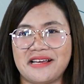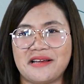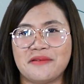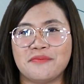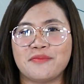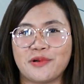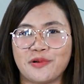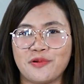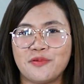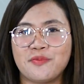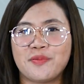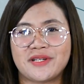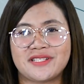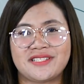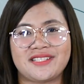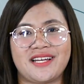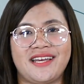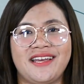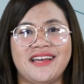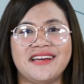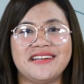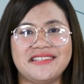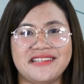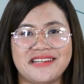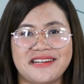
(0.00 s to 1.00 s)
dengan penuh
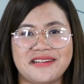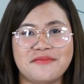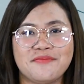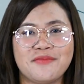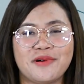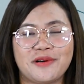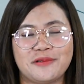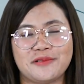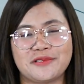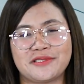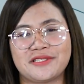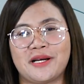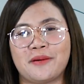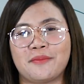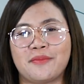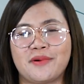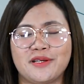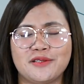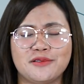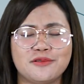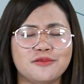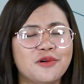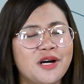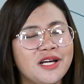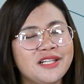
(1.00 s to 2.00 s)
percaya diri
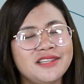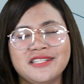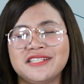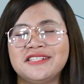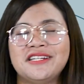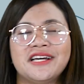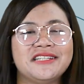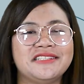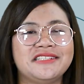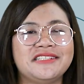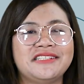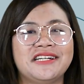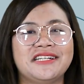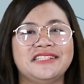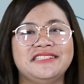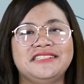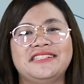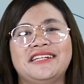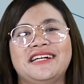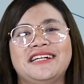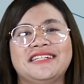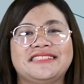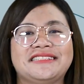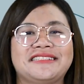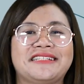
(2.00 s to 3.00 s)
mengucapkan Tuhan tidak, tidak,
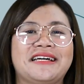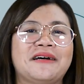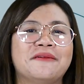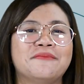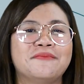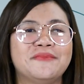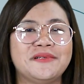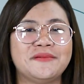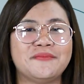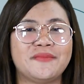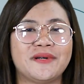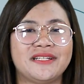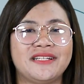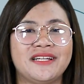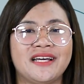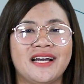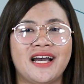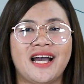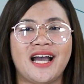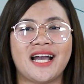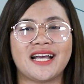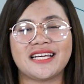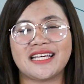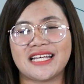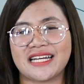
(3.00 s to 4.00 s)
tidak. Tetapi
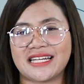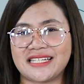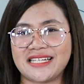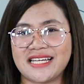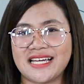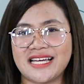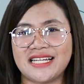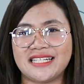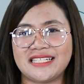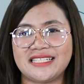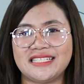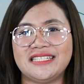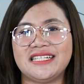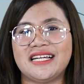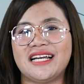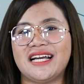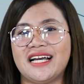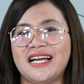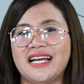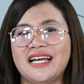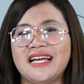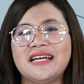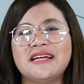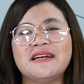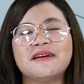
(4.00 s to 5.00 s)
pada akhirnya
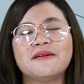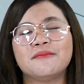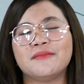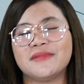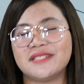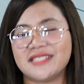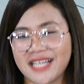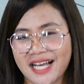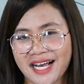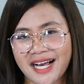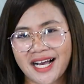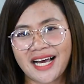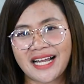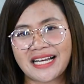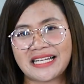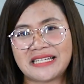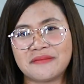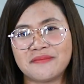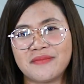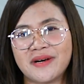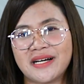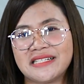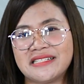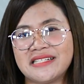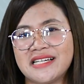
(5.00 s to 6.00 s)
dia menyangkal
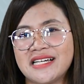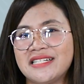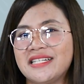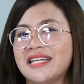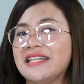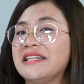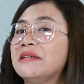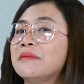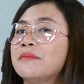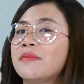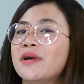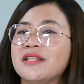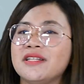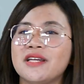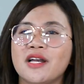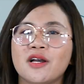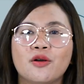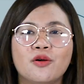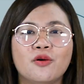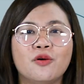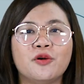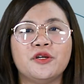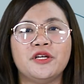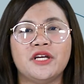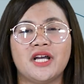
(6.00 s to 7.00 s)
imannya dan imannya
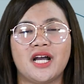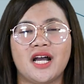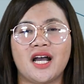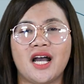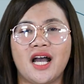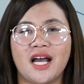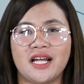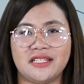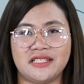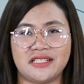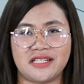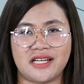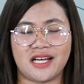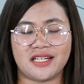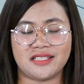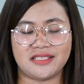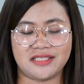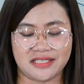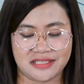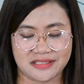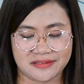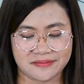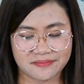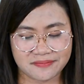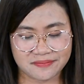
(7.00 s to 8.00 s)
goyah
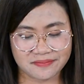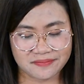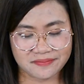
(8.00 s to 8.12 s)
adik-adik